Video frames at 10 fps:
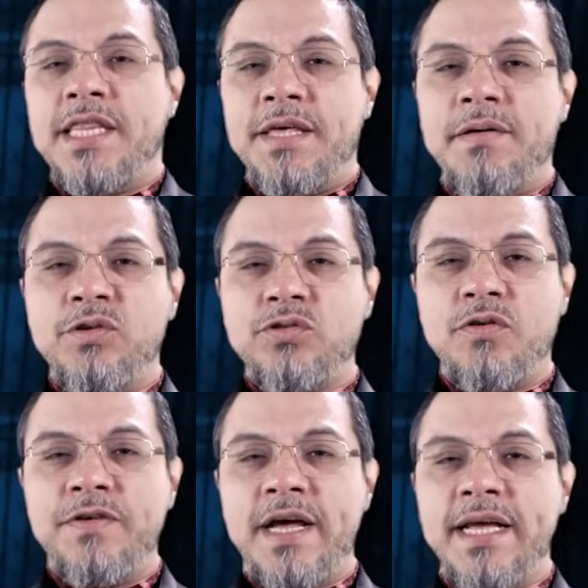debemos
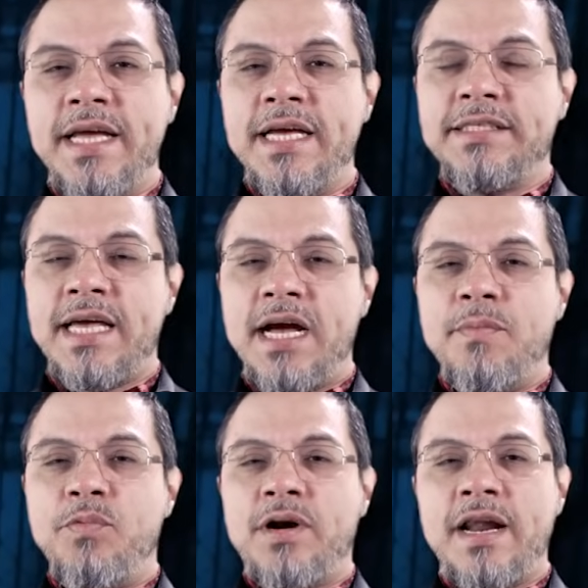confiar en que se
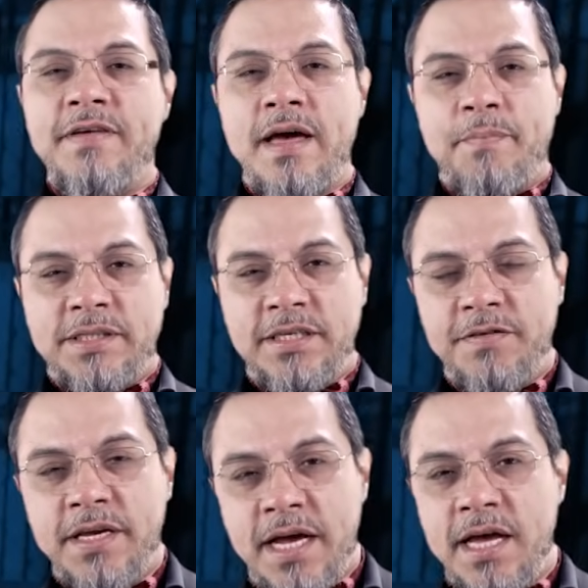haga por la vía
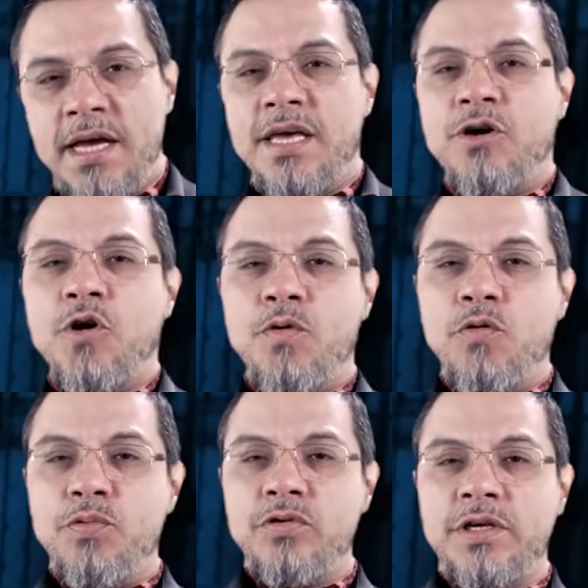pacífica y como
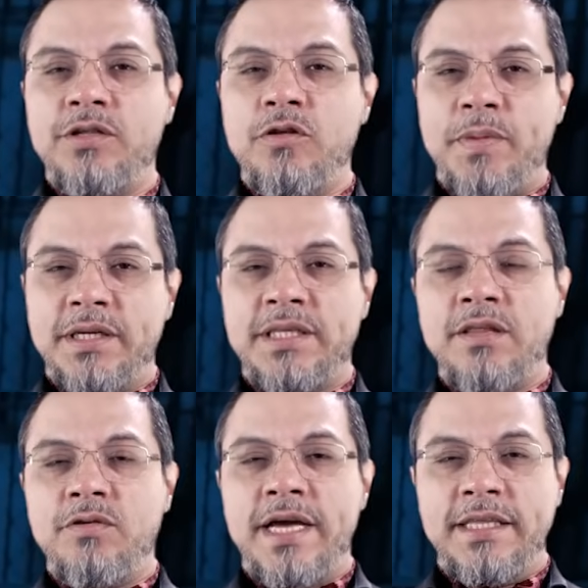un proyecto
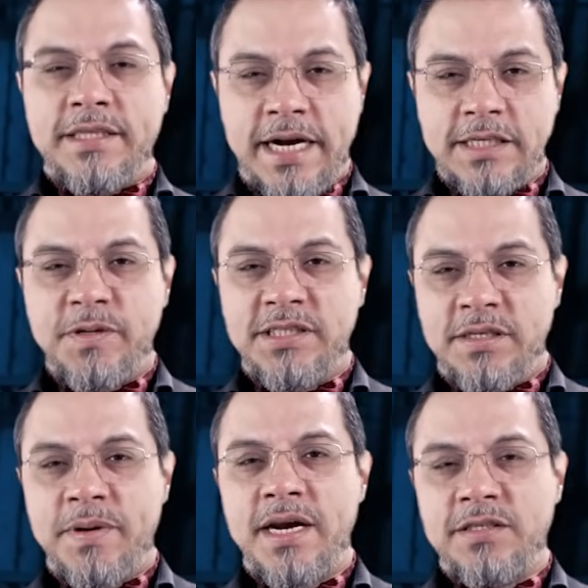pactado entre las
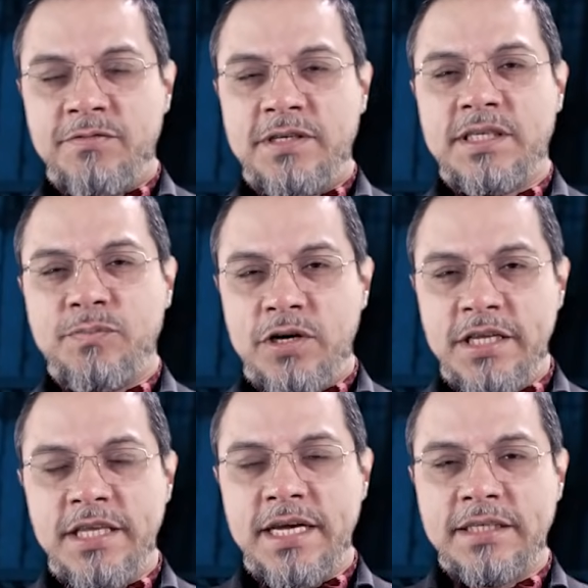principales fuerzas
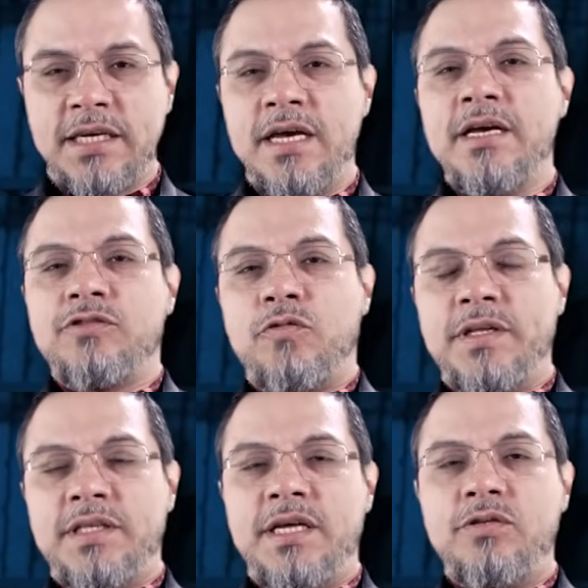políticas,
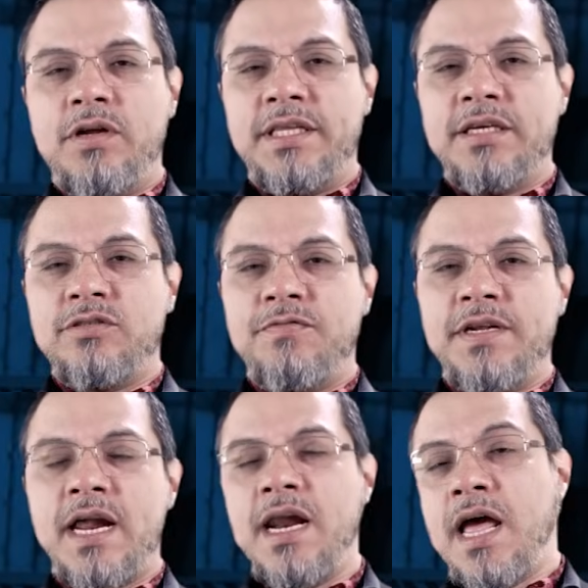sometiendo el texto
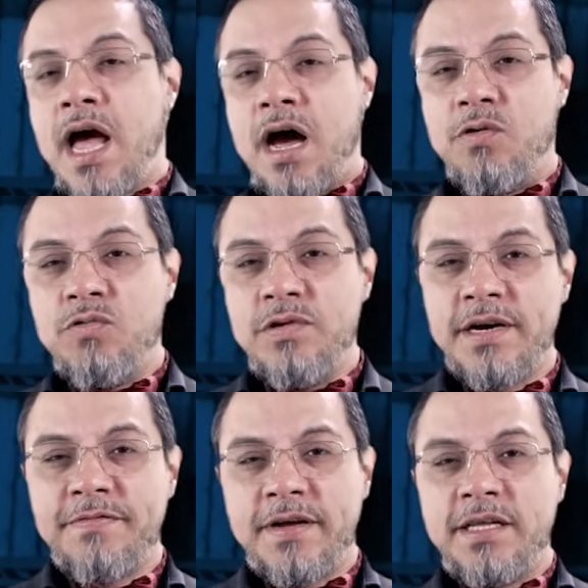final a un
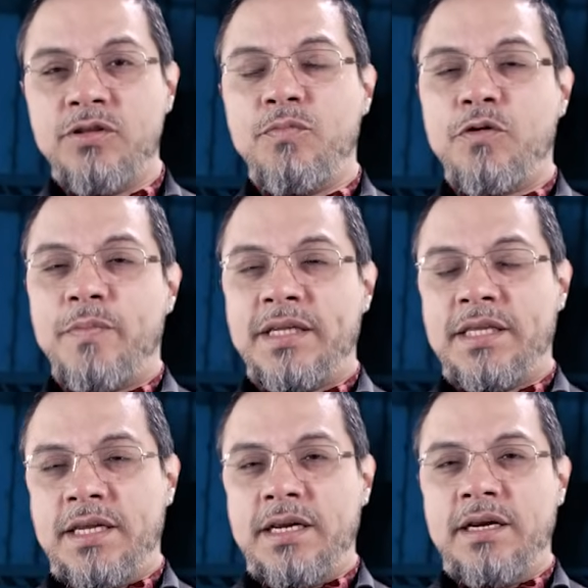referendo por
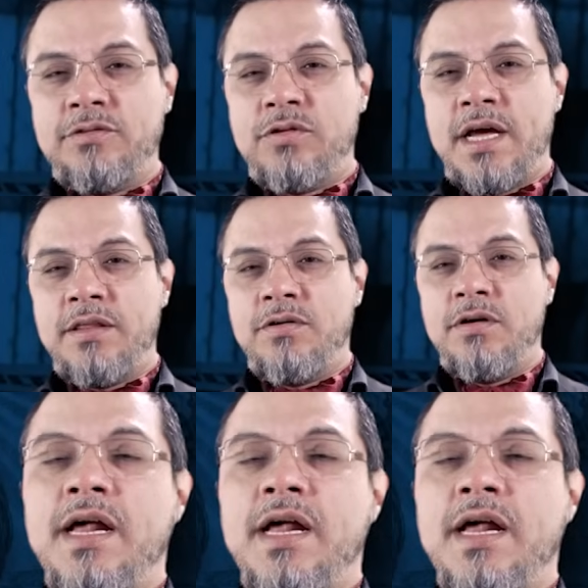parte del electorado.